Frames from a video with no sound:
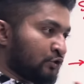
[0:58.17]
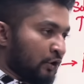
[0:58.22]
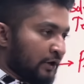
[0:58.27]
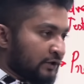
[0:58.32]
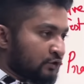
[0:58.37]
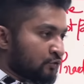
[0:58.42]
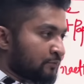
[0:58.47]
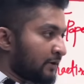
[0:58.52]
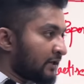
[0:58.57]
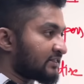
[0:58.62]
ধরে
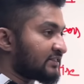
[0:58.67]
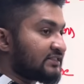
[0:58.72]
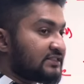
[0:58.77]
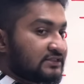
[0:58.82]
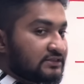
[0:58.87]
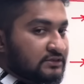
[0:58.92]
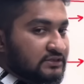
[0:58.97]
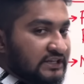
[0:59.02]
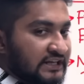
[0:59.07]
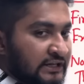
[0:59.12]
তোমরা
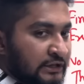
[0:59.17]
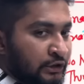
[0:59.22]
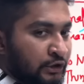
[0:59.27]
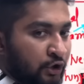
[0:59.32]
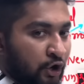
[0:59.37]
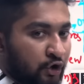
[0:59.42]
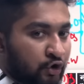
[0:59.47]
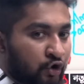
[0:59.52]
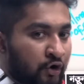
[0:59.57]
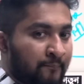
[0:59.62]
তিন
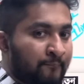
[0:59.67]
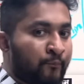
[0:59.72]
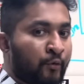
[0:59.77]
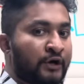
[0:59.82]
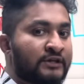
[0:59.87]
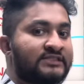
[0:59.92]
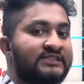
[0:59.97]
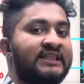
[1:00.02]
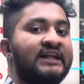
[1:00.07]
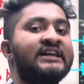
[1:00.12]
লক্ষ
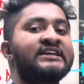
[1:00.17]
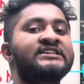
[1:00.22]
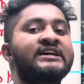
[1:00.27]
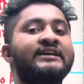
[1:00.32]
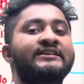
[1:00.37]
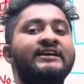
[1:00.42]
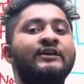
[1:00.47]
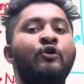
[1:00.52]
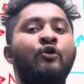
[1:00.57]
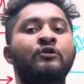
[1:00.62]
পঁয়তাল্লিশ
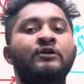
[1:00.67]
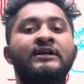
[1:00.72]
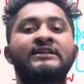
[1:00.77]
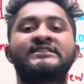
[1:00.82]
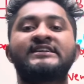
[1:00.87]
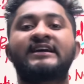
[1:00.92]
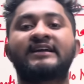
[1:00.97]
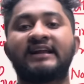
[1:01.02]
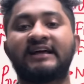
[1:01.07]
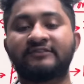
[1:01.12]
হাজার ঘন্টার
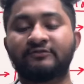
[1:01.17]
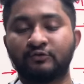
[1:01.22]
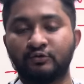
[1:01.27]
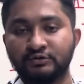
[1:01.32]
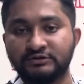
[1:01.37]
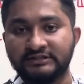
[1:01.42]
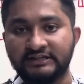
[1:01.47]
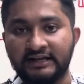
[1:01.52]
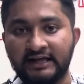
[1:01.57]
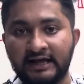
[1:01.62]
যে ক্লাস
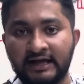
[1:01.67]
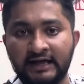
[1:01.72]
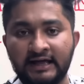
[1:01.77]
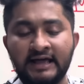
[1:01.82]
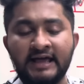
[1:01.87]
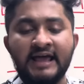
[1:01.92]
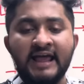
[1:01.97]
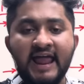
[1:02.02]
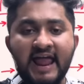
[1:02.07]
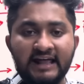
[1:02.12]
করছিলা
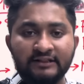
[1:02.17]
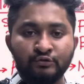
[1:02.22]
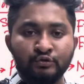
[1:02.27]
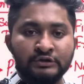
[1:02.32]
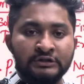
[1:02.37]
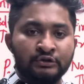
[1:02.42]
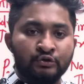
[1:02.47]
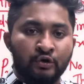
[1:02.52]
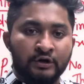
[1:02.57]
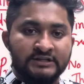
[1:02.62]

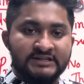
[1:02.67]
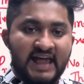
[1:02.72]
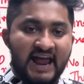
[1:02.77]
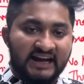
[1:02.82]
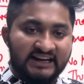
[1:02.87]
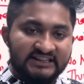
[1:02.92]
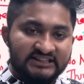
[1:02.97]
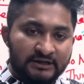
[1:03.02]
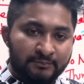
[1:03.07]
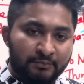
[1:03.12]
এতদিন ধরে যে
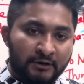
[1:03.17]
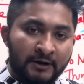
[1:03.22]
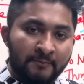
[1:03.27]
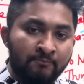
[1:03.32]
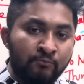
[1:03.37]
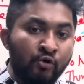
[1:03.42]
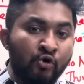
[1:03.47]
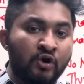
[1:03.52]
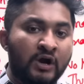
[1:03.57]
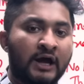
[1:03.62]
একটা চ্যাপ্টারের
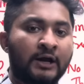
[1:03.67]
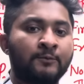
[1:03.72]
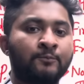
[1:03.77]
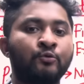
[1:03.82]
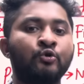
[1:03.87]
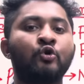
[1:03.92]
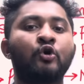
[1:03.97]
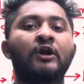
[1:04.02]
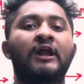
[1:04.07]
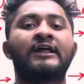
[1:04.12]

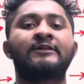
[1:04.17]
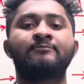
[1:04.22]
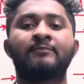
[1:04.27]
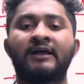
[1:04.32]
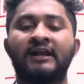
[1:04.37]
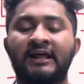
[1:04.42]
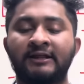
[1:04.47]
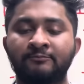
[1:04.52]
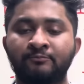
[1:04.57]
পুঙ্খানুপুঙ্খ লাইন বাই লাইন